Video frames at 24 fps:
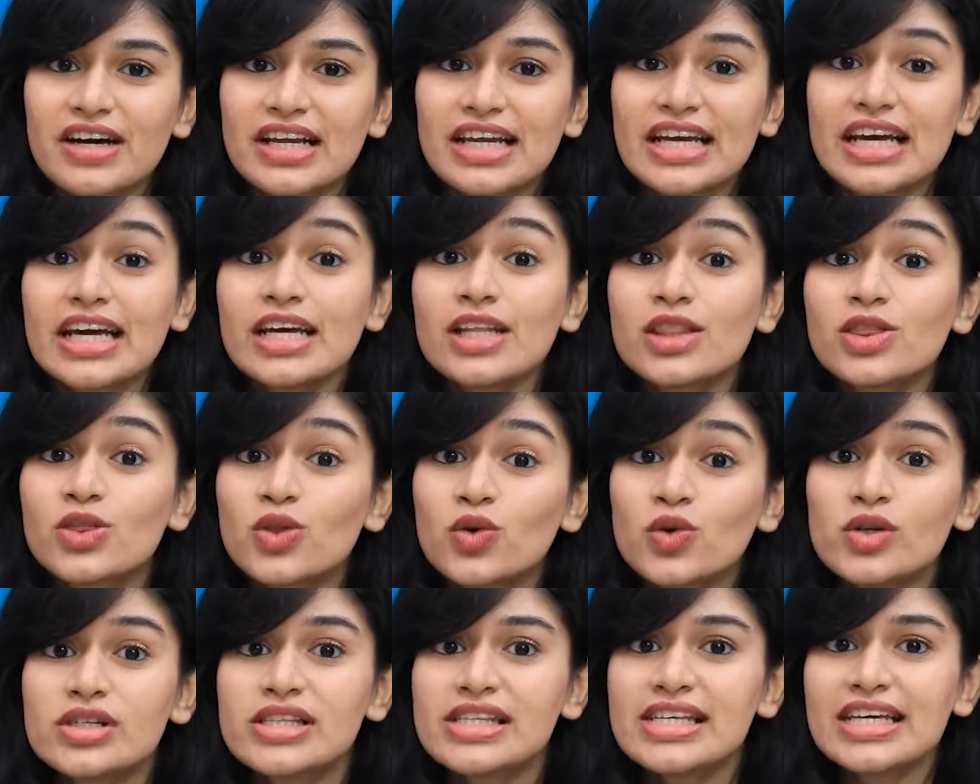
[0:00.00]
वाले हैं
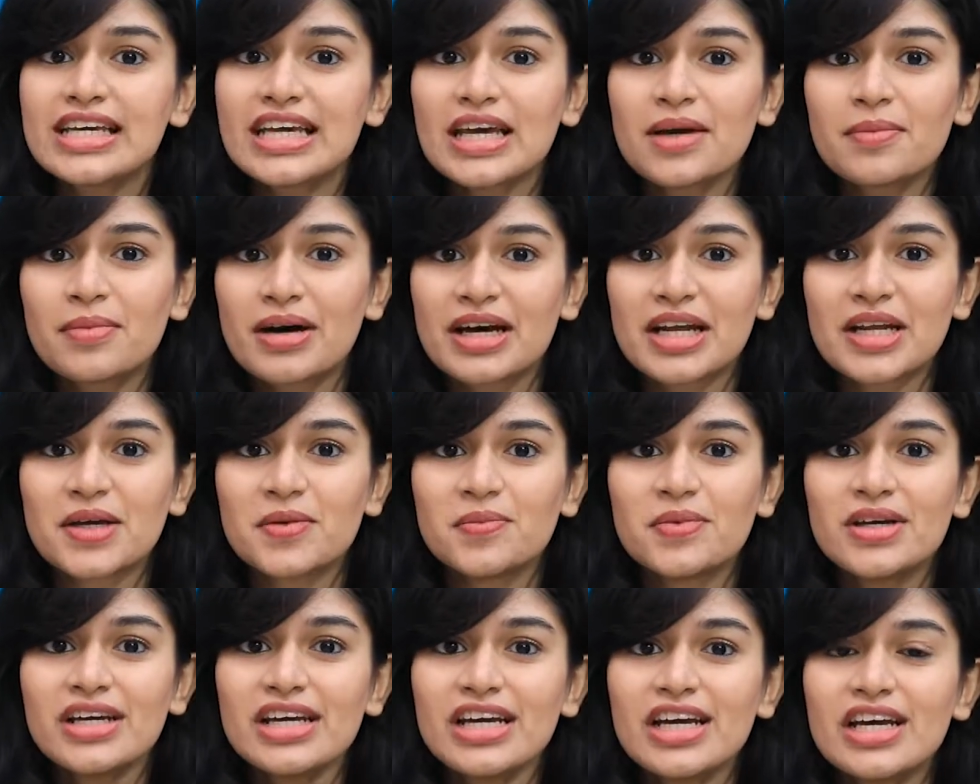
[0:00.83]
तुलसी के बारे
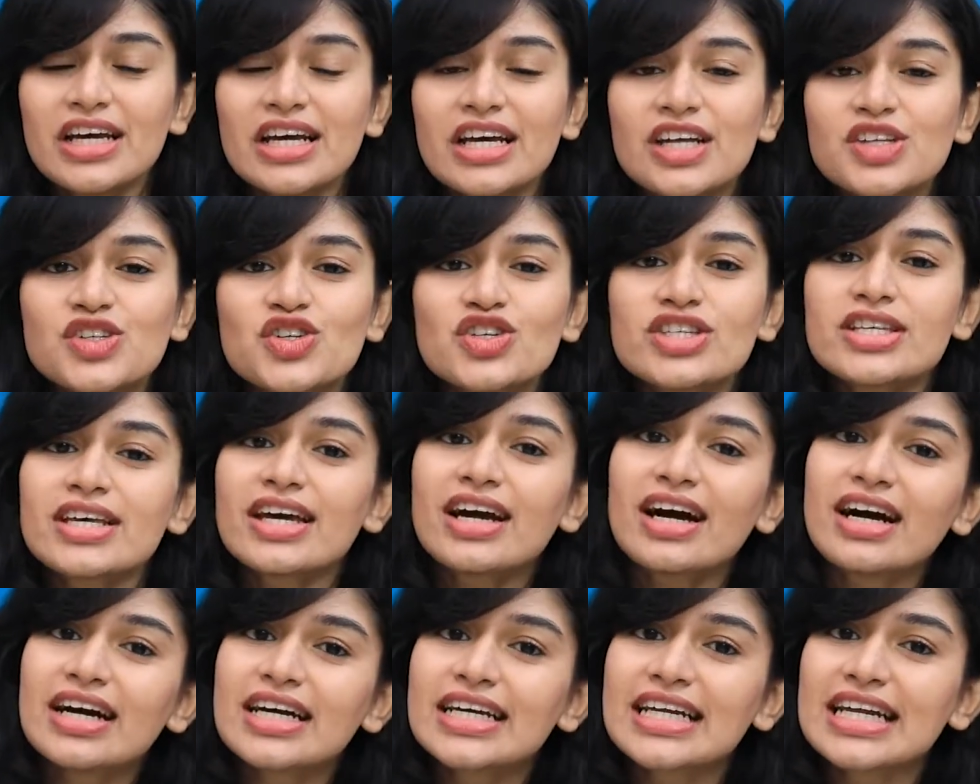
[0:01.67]
में जिसे
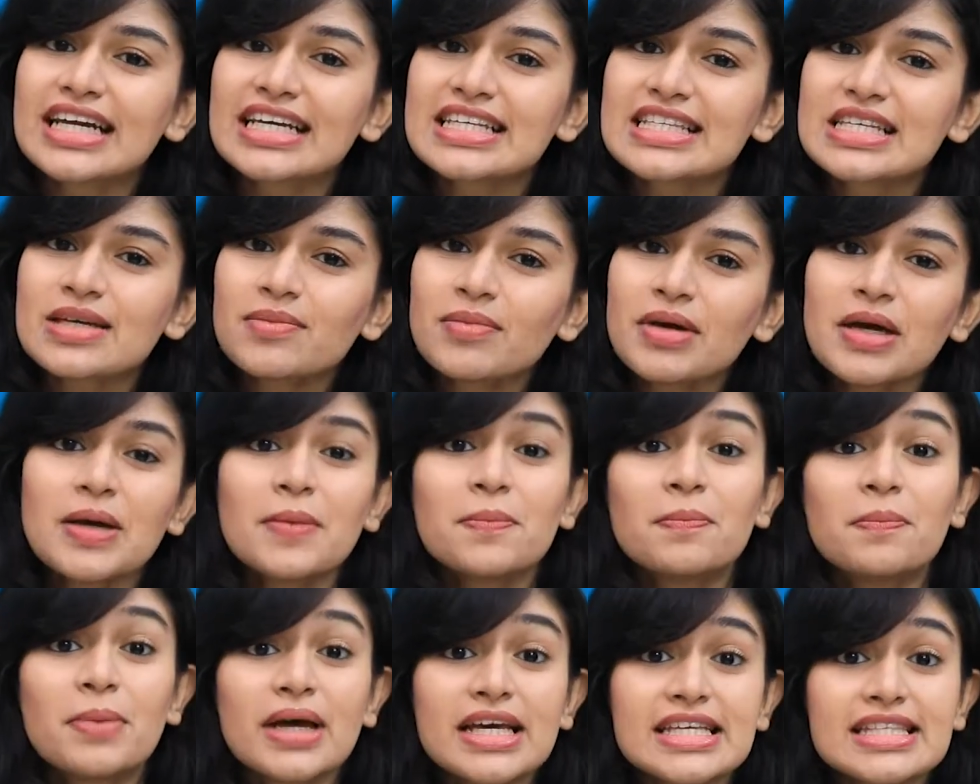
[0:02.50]
अंग्रेजी
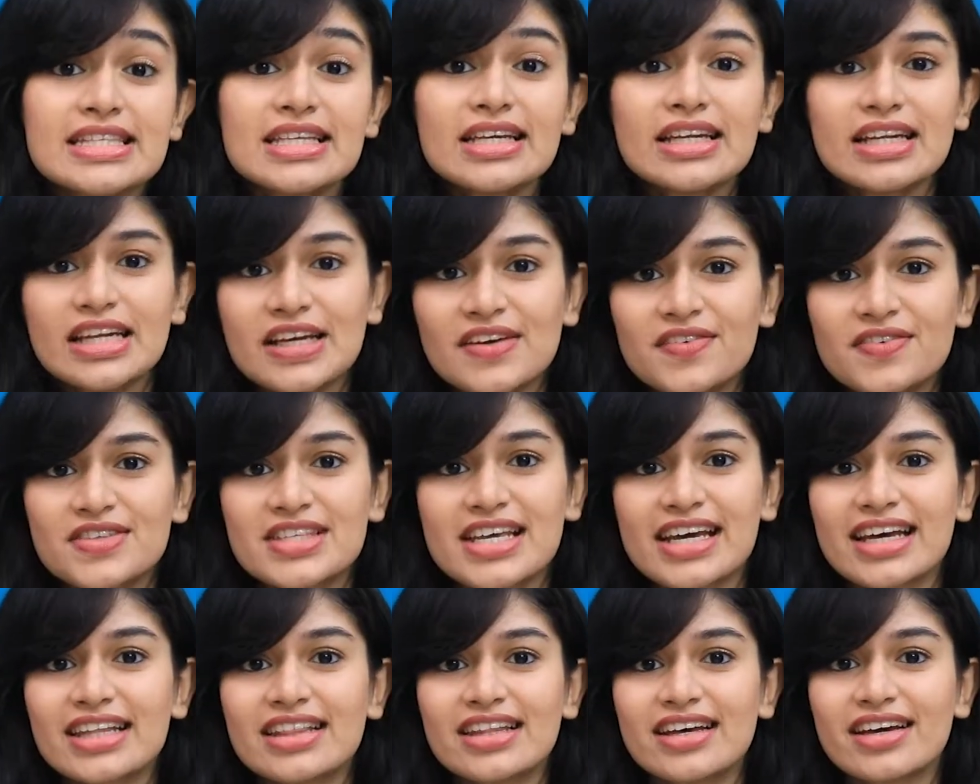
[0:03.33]
में बेसिल लीव्स
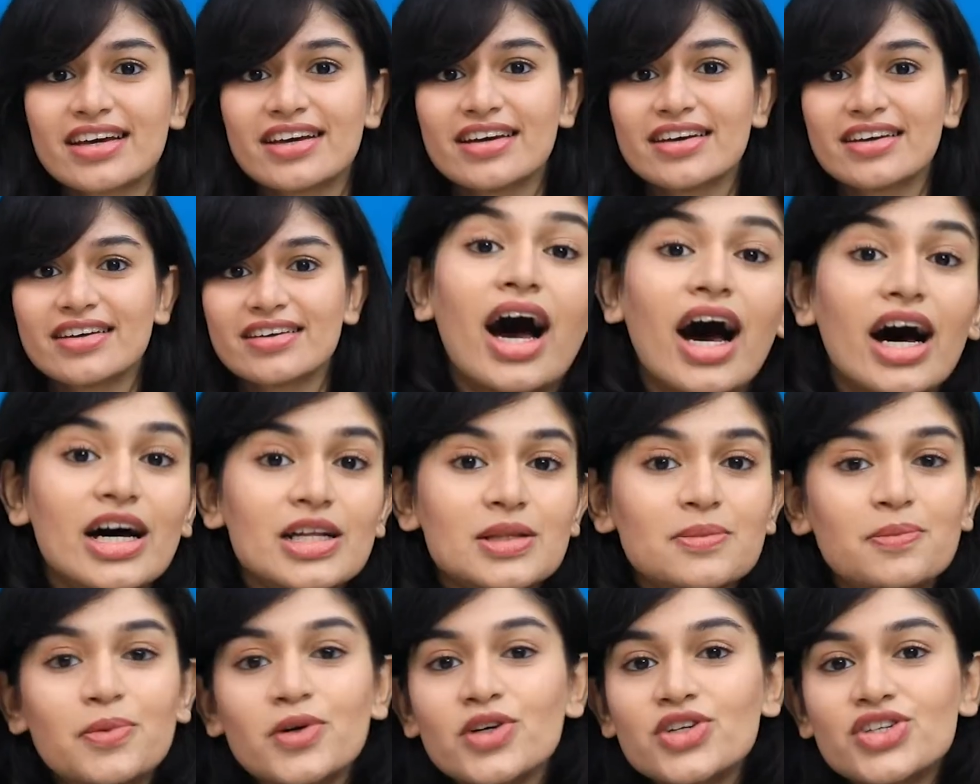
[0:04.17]
कहते हैं
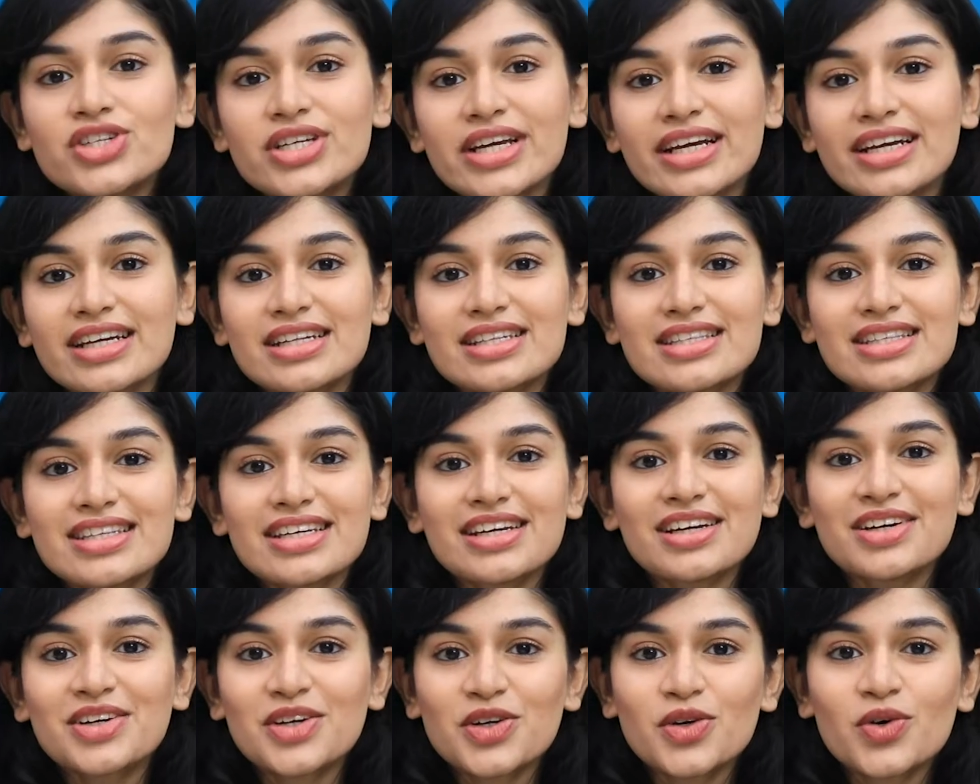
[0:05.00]
अद्भुत
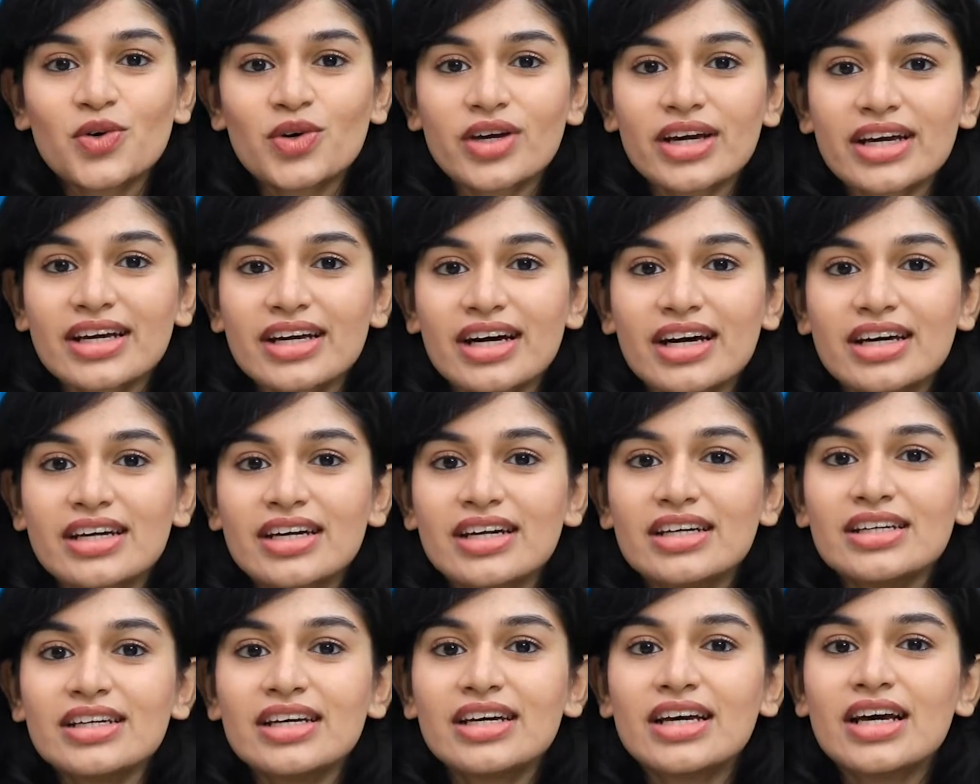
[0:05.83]
चिकित्सीय गुणों के
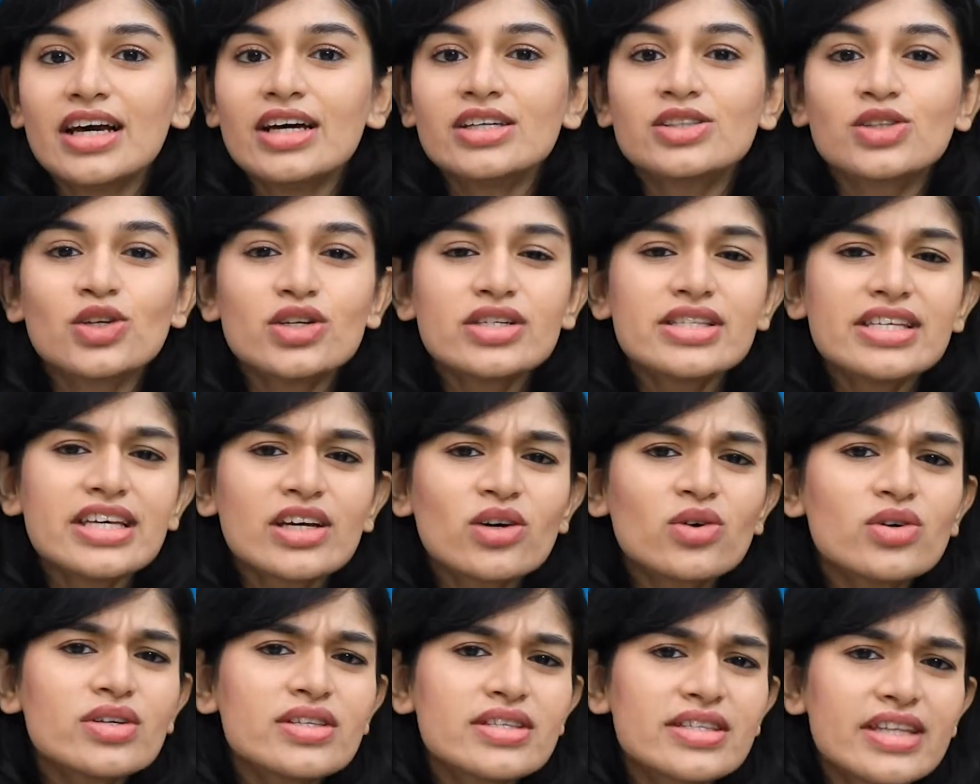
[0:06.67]
कारण तुलसी
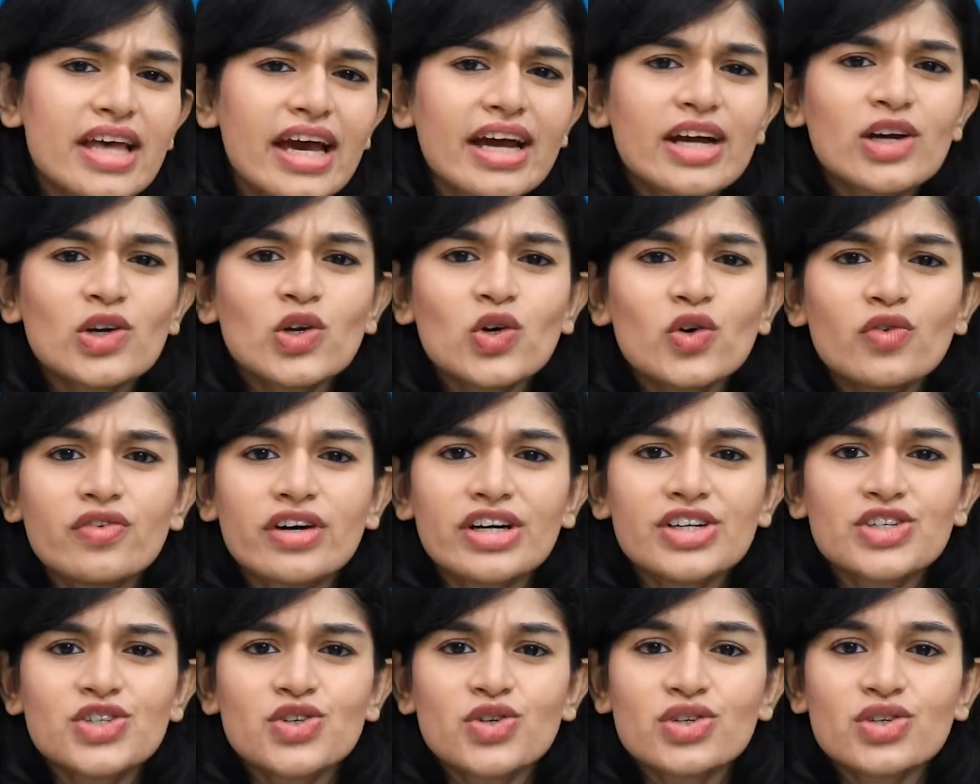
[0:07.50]
को सैकड़ों
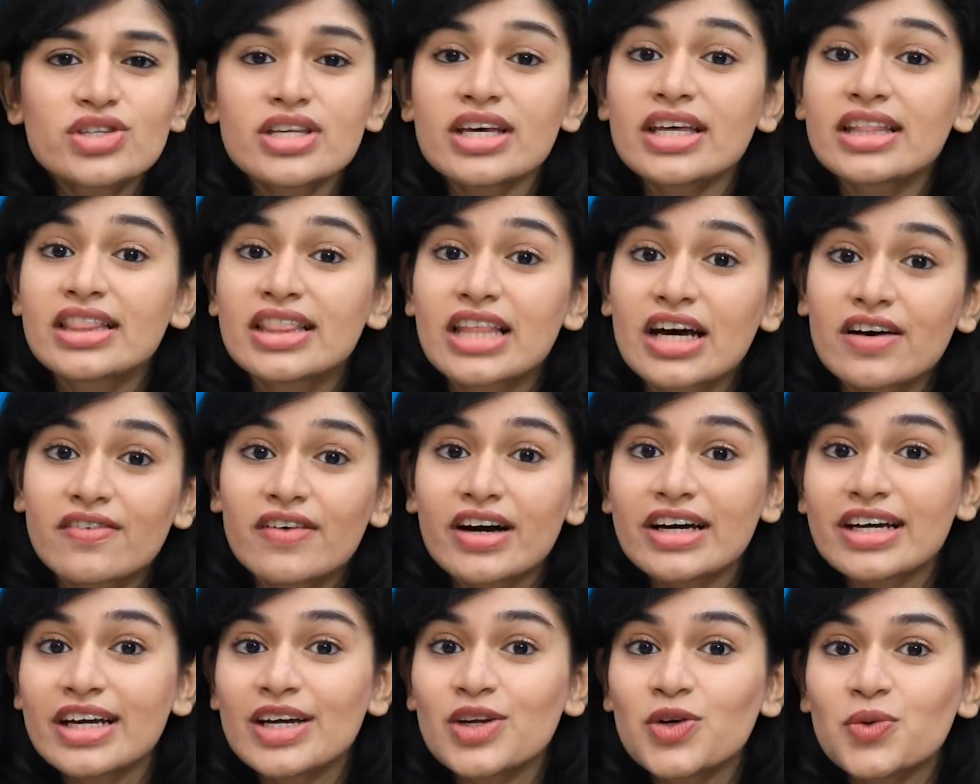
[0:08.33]
वर्षों से दवा
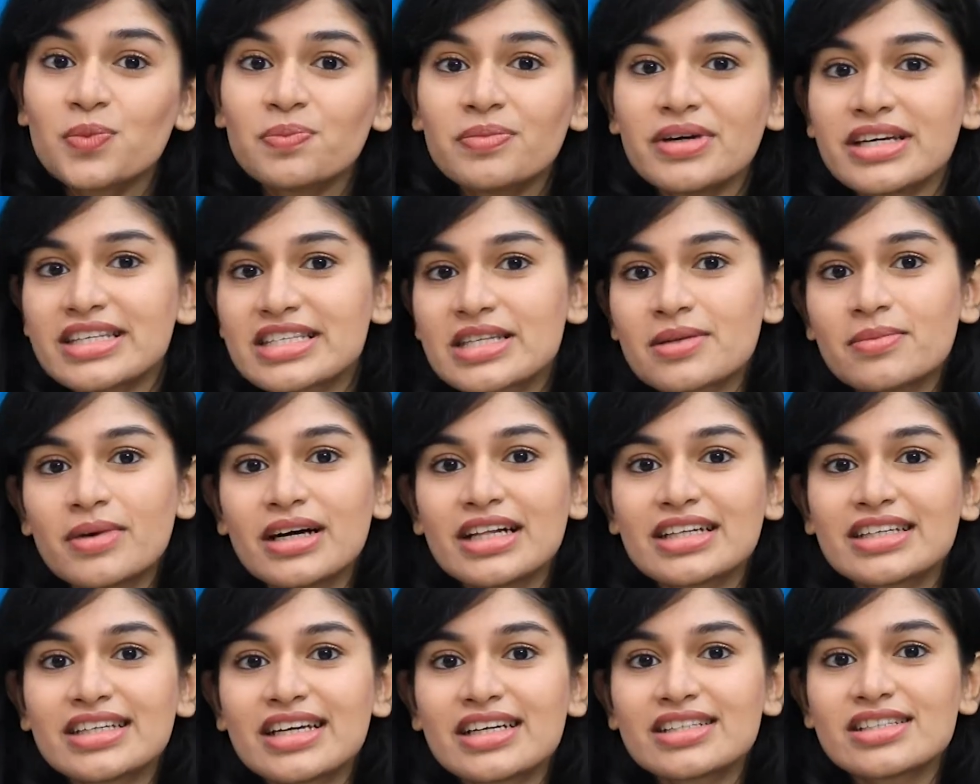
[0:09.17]
के रूप में
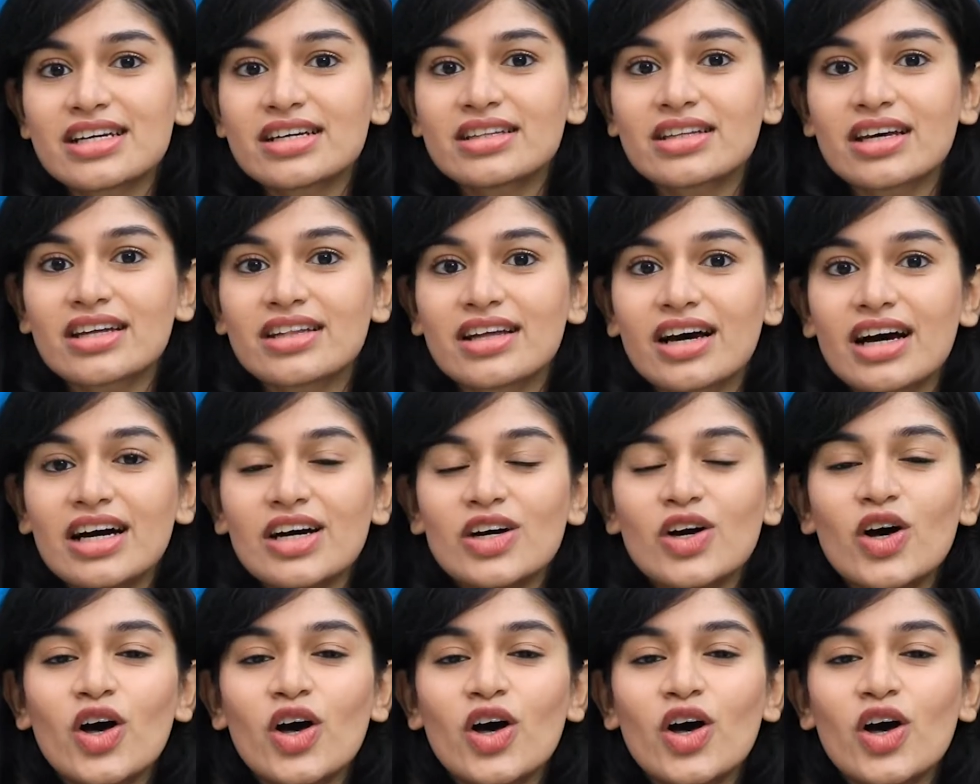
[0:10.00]
इस्तेमाल किया जाता था